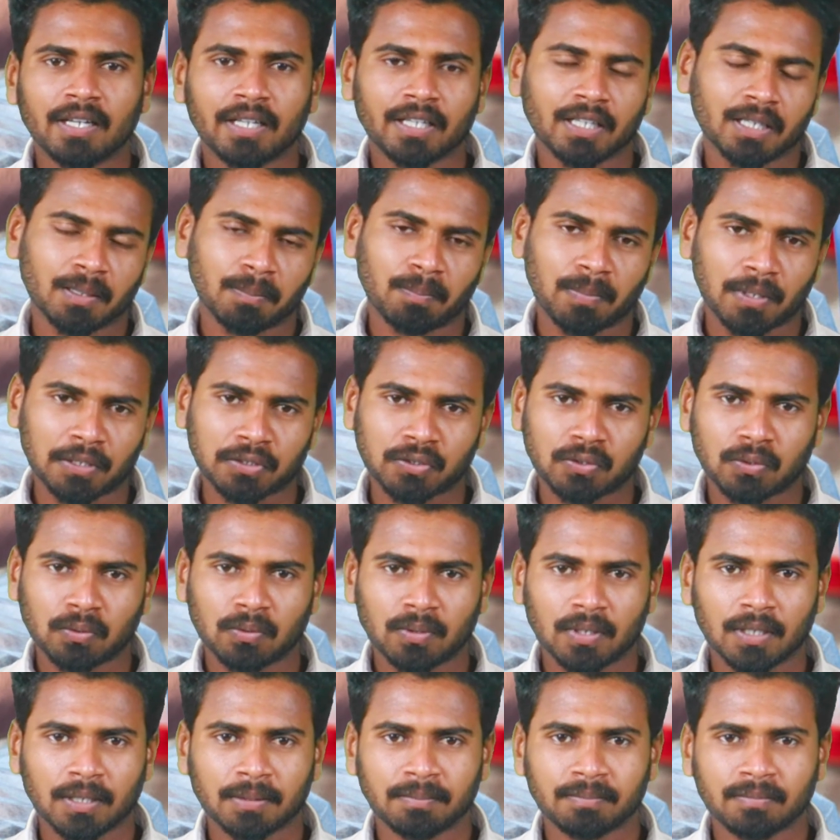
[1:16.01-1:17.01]
நீங்கள் ப்ளஸ்
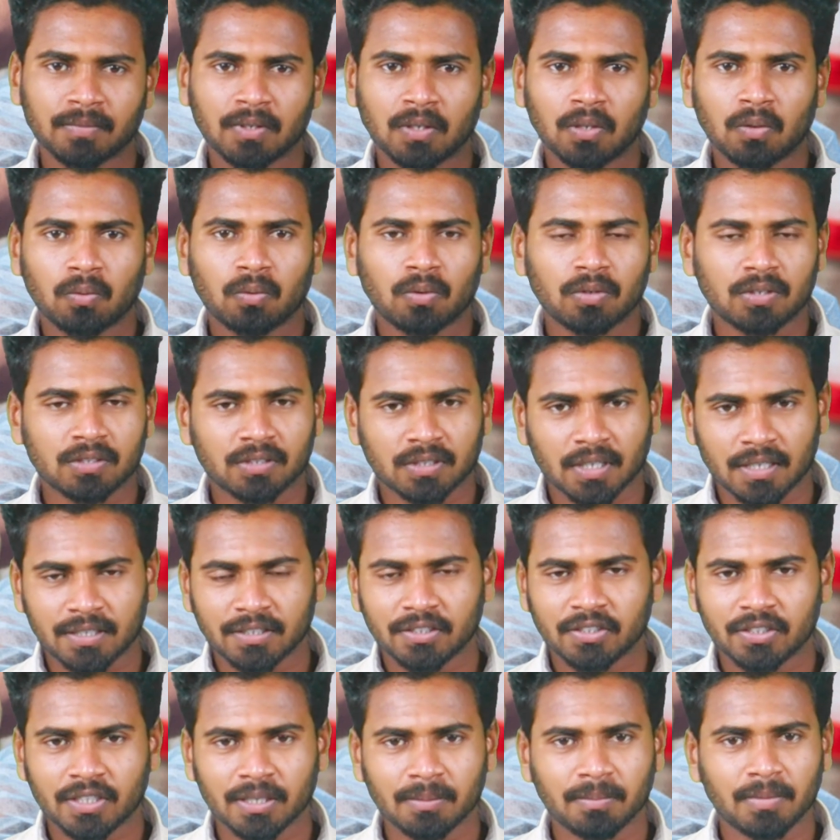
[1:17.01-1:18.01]
டூவில் ஒரு
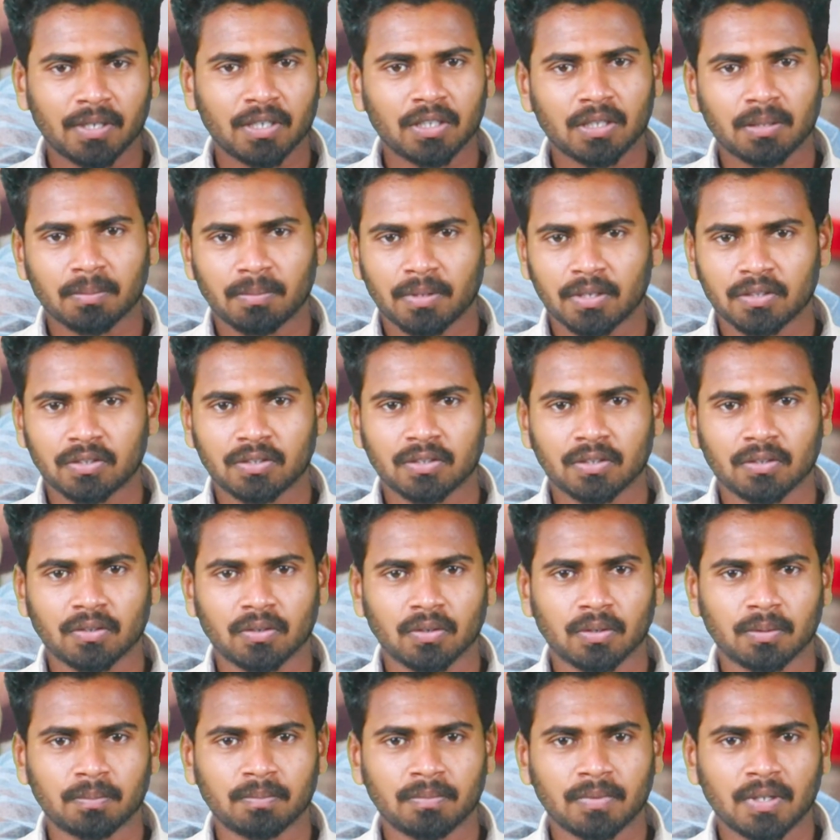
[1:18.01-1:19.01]
சயின்ஸ் ஸ்ட்ரீம் எடுத்து
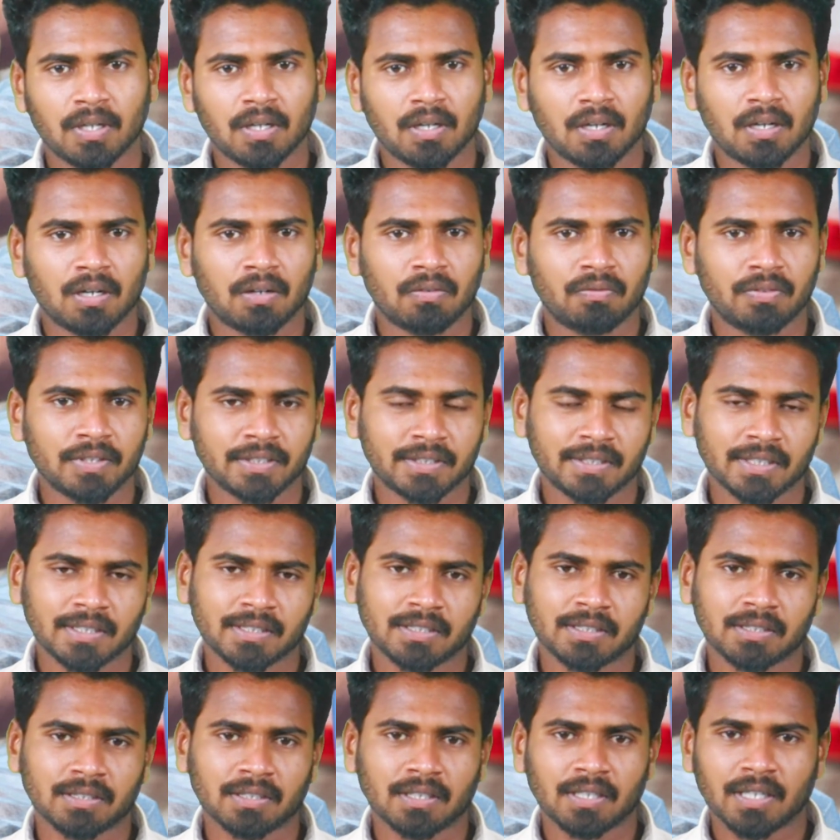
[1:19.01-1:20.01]
படிச்சிருக்கணும்
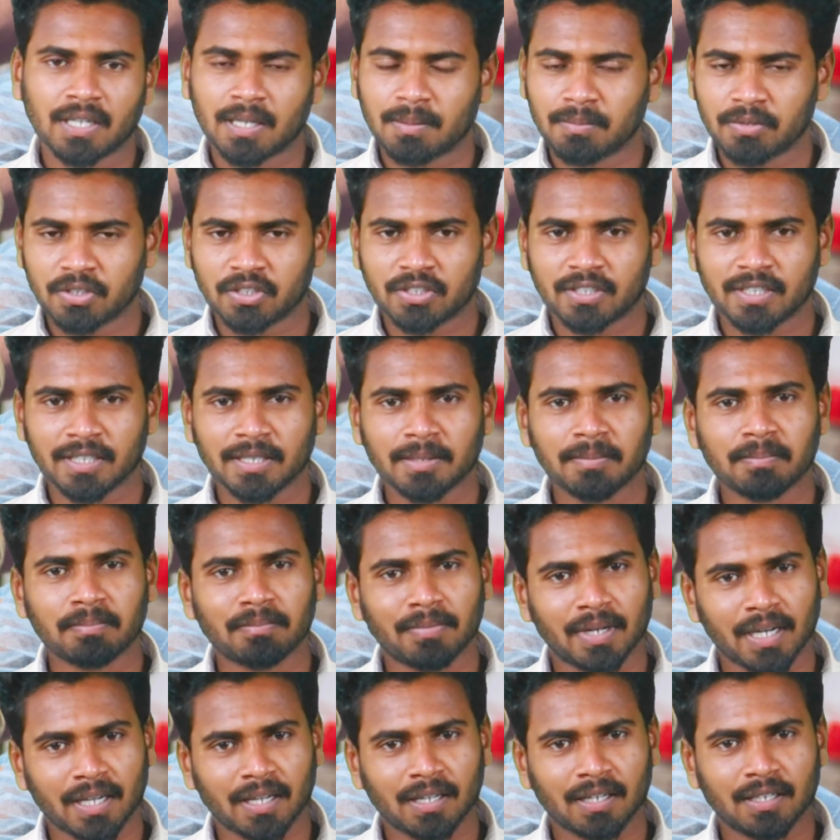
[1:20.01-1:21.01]
ஃபிசிக்ஸ் கெமிஸ்ட்ரி
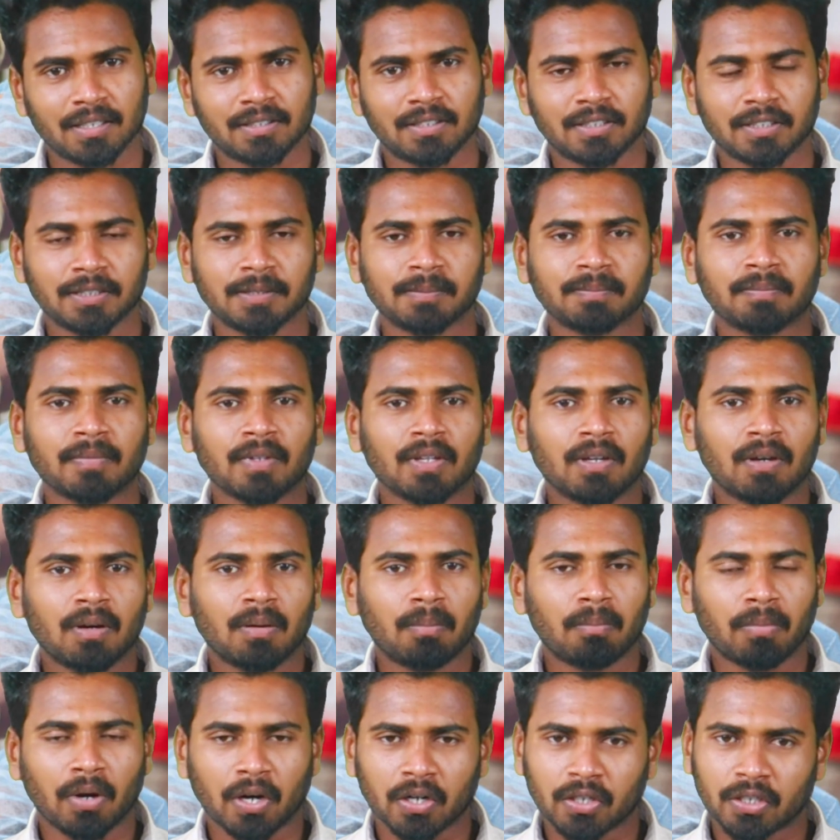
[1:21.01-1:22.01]
பயாலஜி
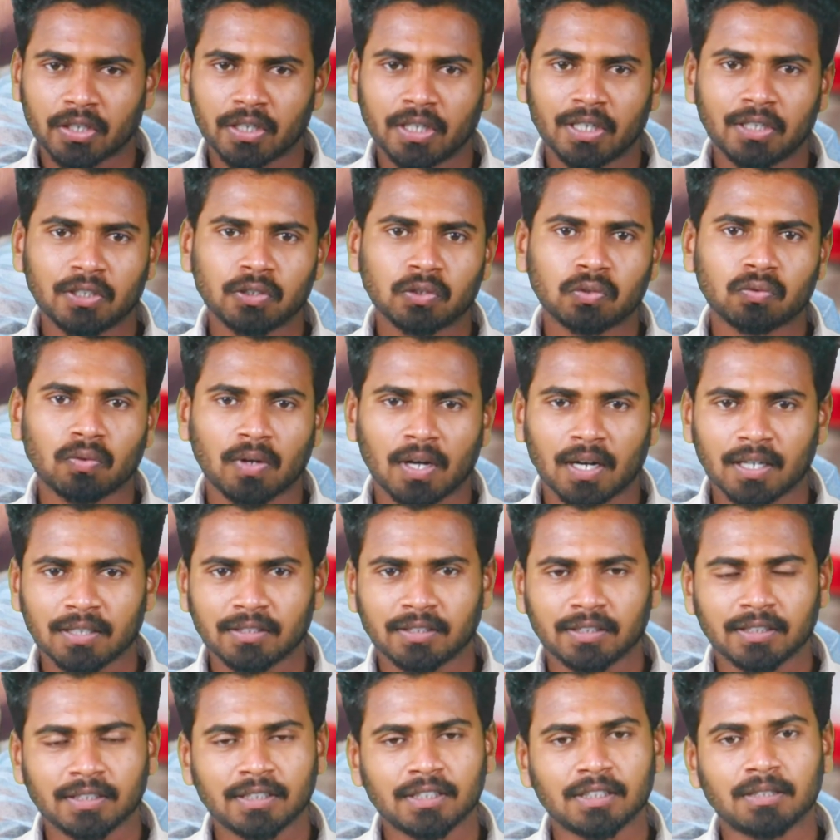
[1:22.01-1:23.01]
பாட்டனி
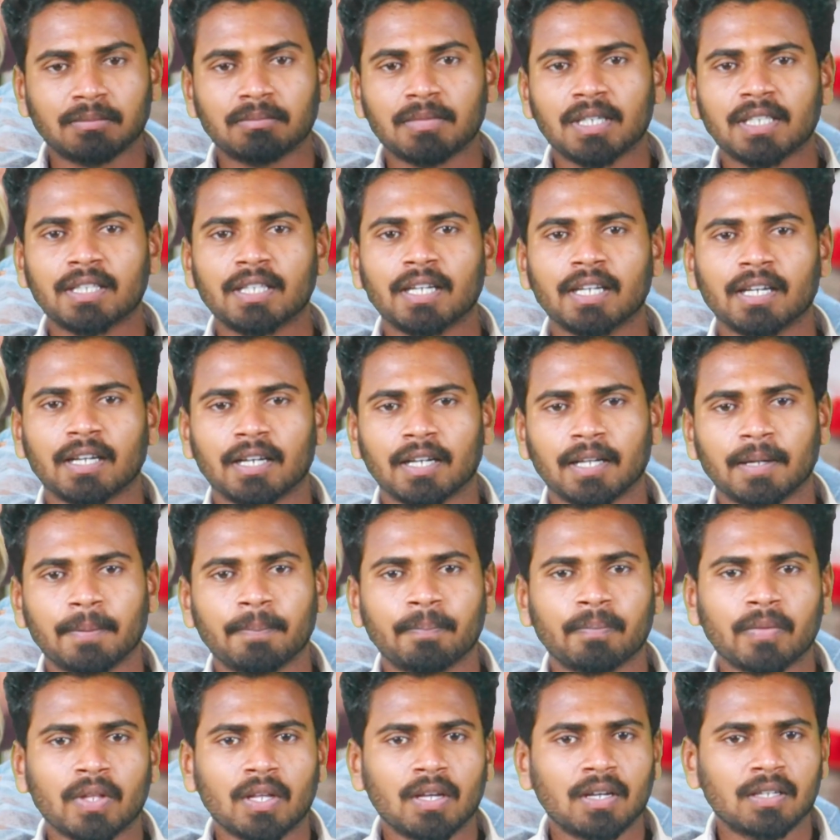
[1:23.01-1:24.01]
சுவாலஜி இது மாதிரியான
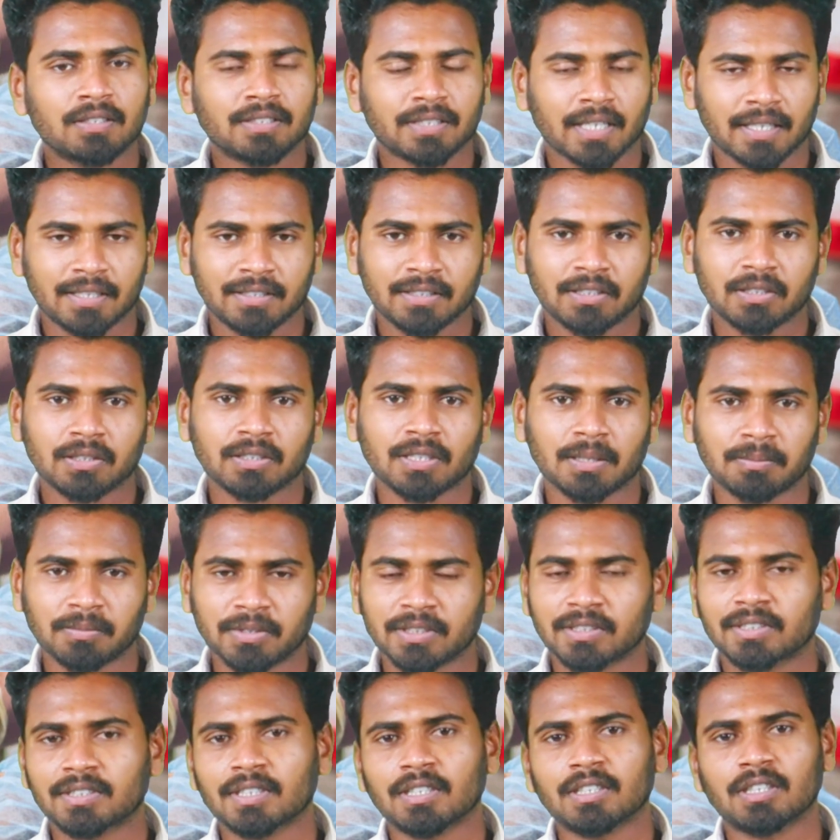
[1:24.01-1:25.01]
சயின்ஸ்
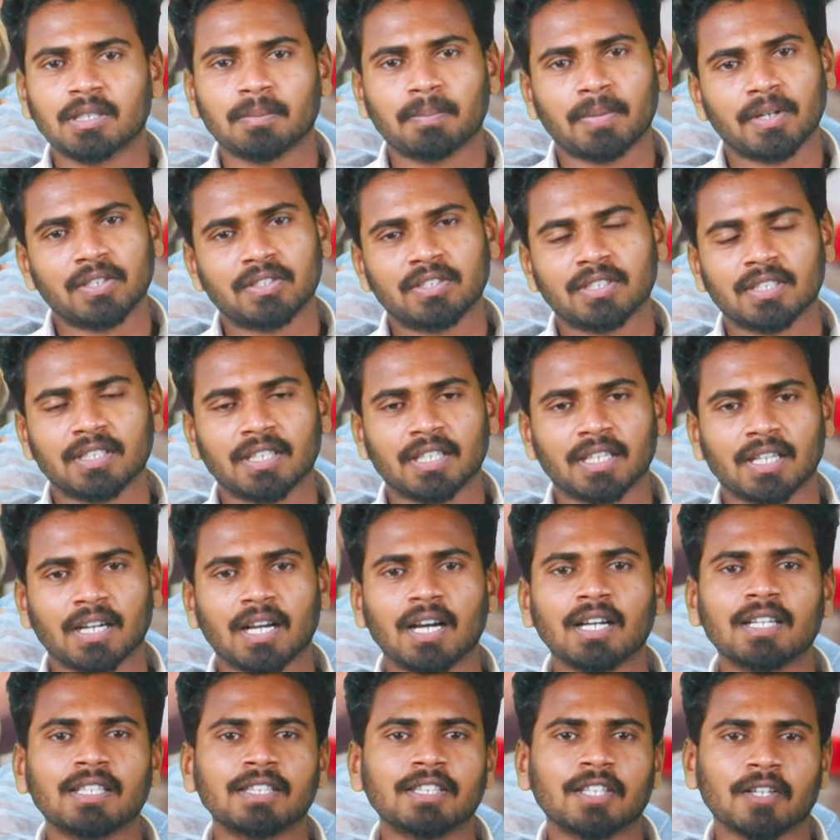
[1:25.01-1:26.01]
சப்ஜெக்ட்ஸ் எடுத்து
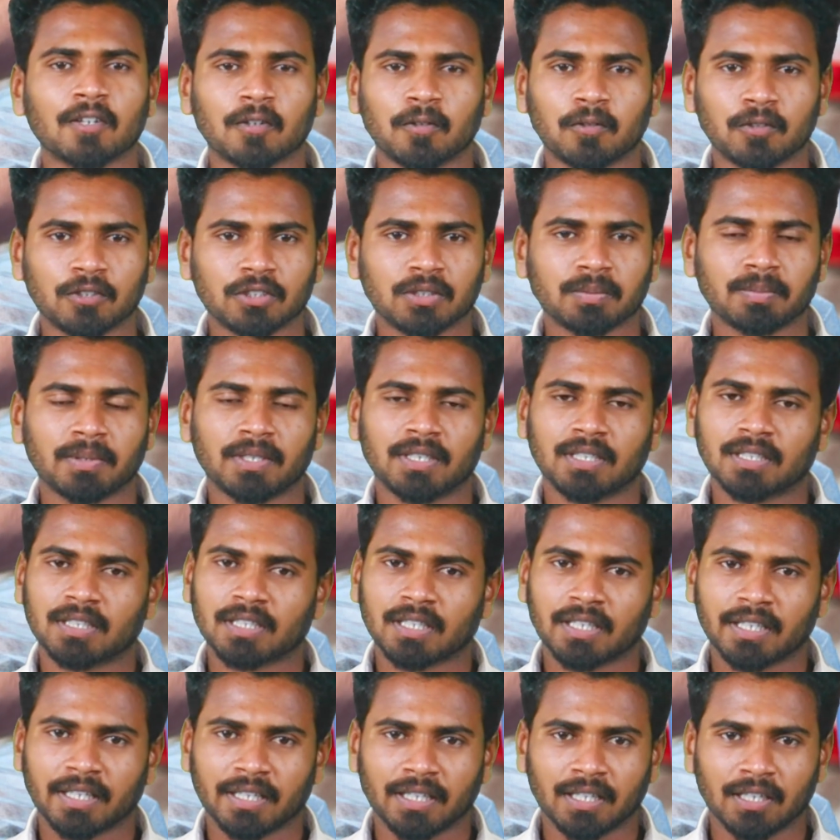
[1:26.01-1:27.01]
படிச்சிருந்தீங்கன்னா இந்த கோர்ஸ்
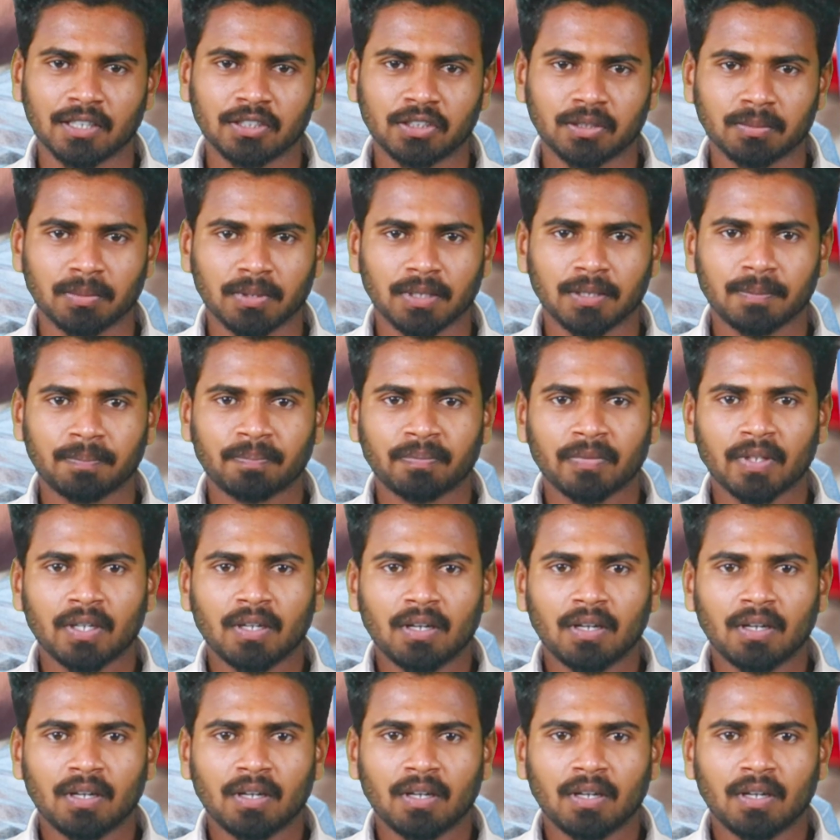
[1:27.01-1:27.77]
பண்ணுறதுக்கு நீங்கள் எலிஜிபிள்